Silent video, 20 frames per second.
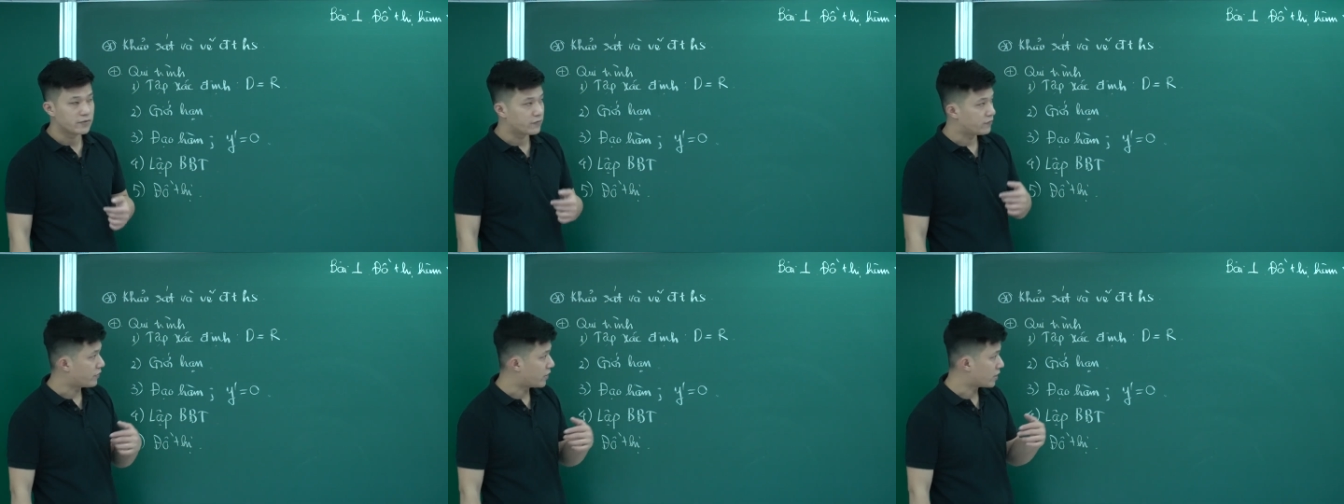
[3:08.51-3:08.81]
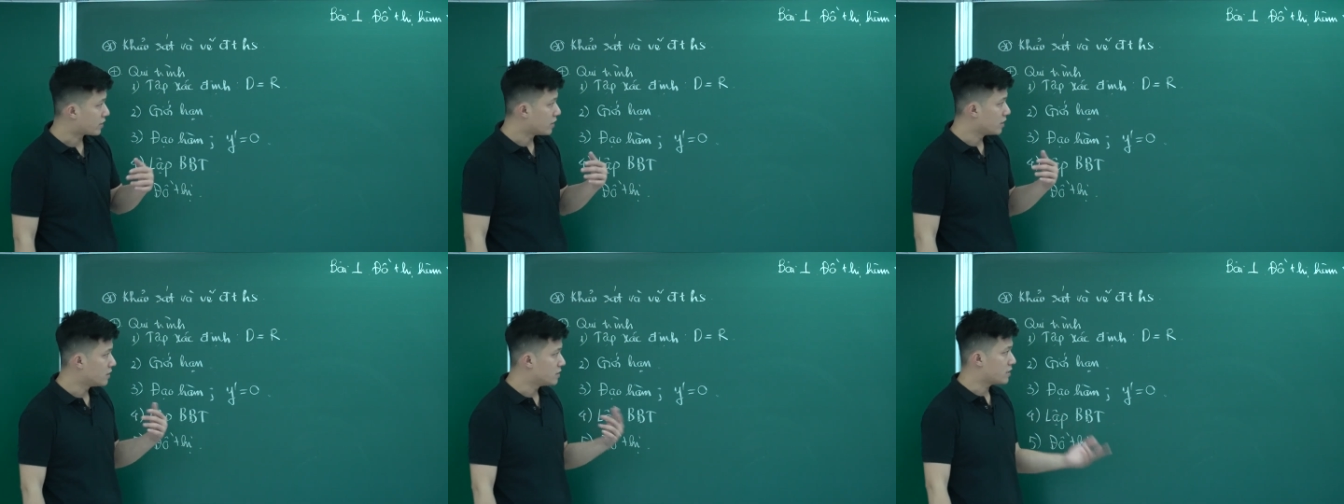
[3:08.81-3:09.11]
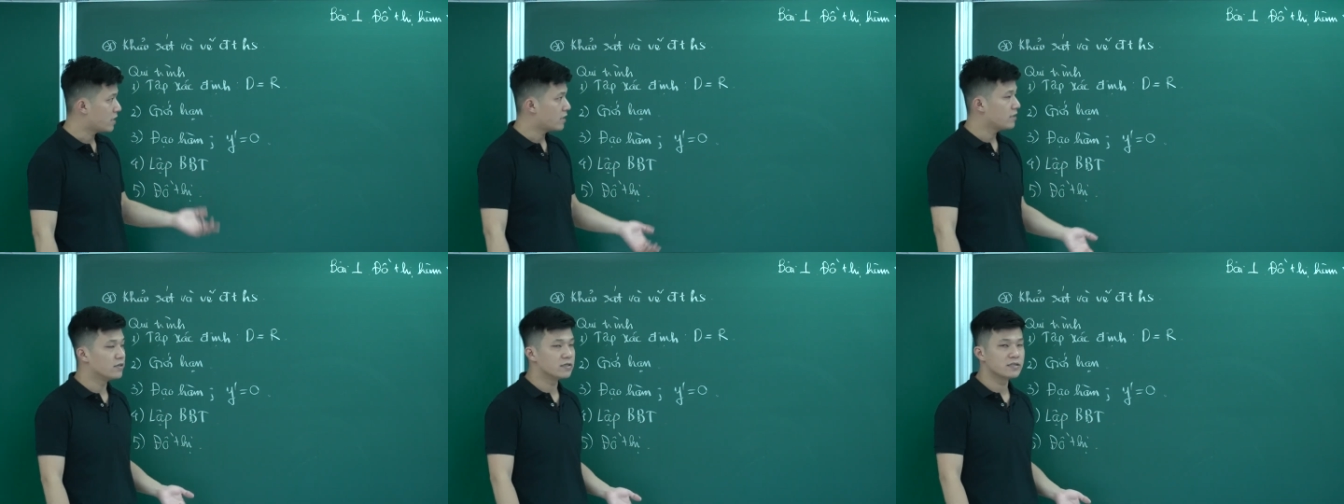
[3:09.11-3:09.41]
Và thầy
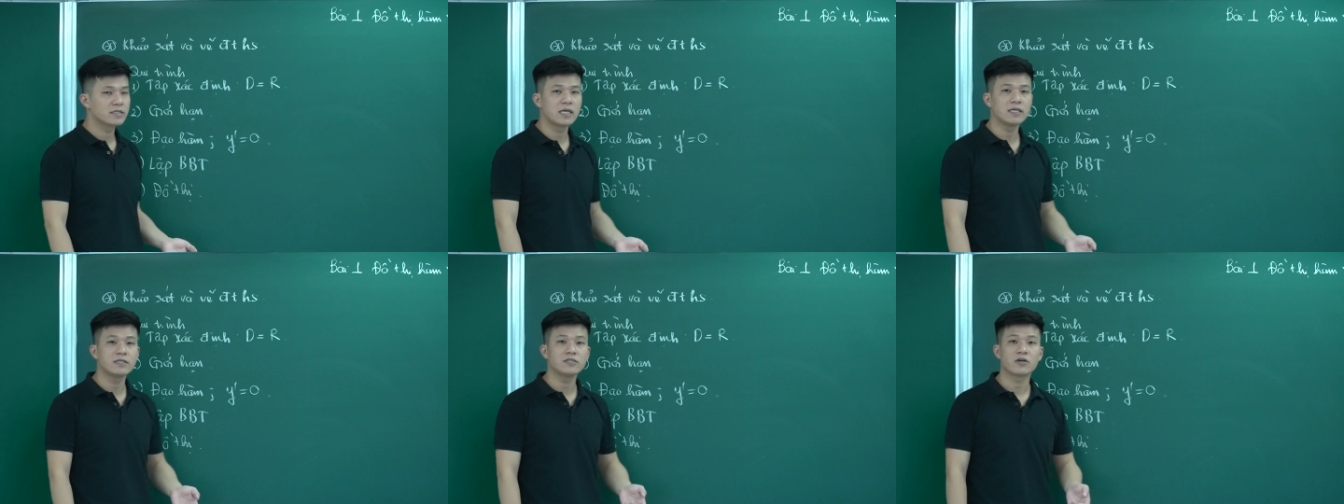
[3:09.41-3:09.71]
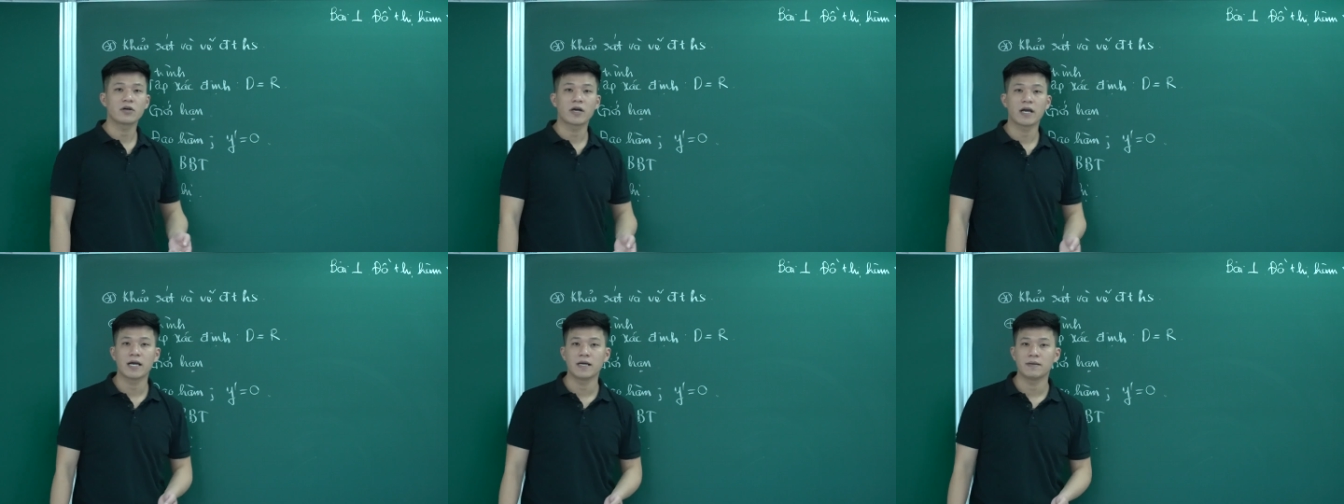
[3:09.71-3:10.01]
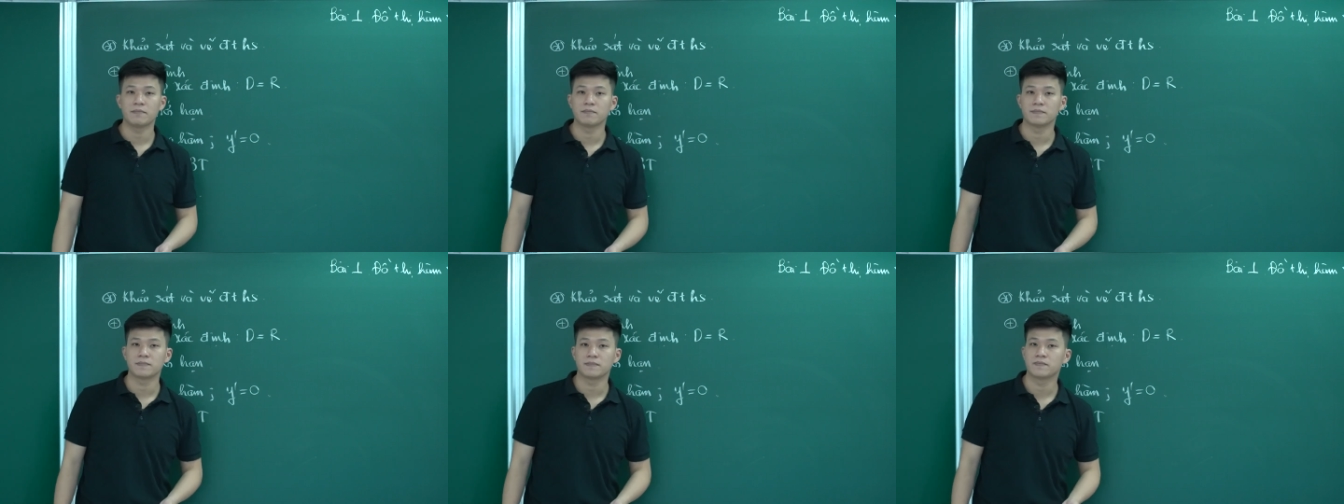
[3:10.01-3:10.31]
sẽ hướng dẫn cho các
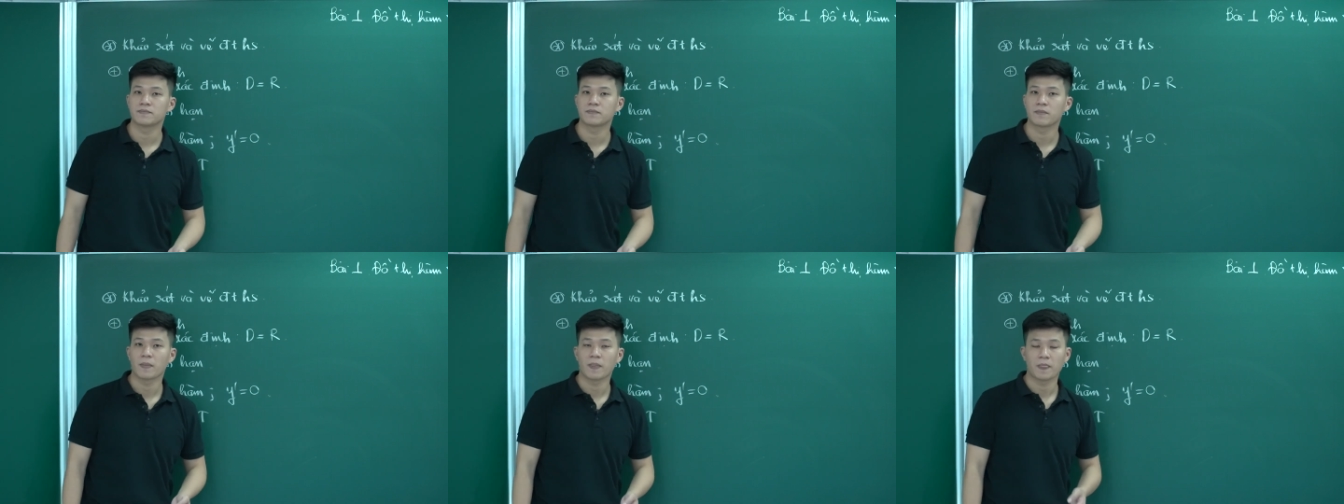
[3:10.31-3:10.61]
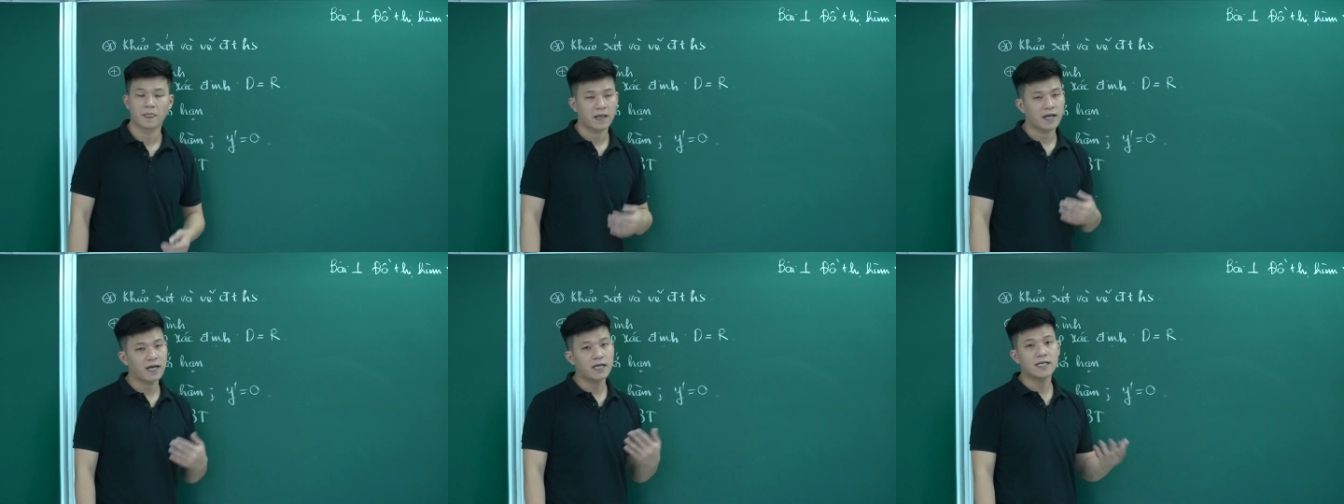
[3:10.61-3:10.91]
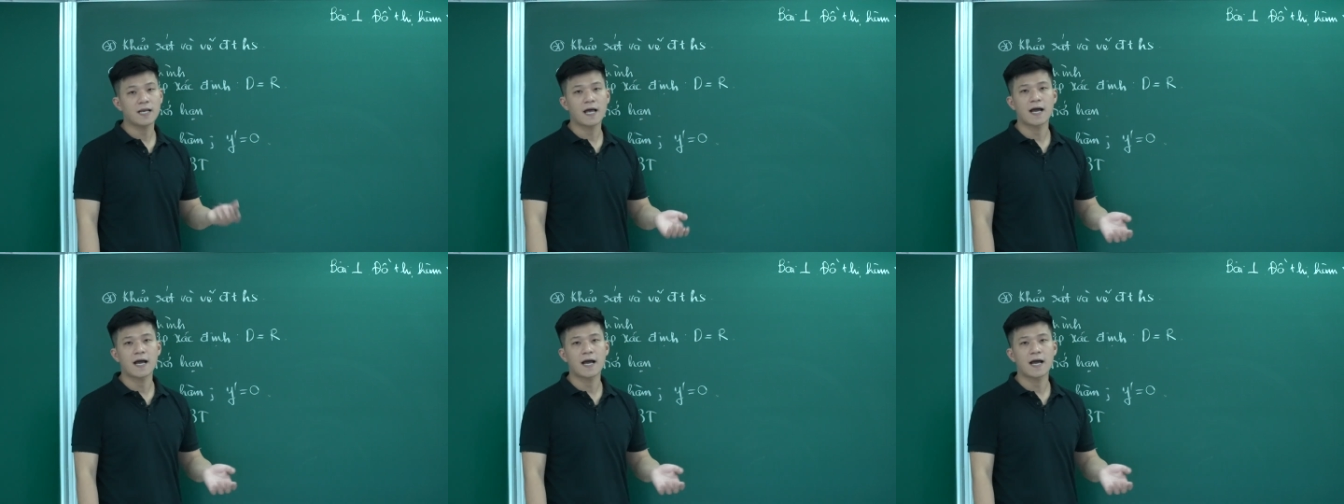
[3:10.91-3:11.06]
em cách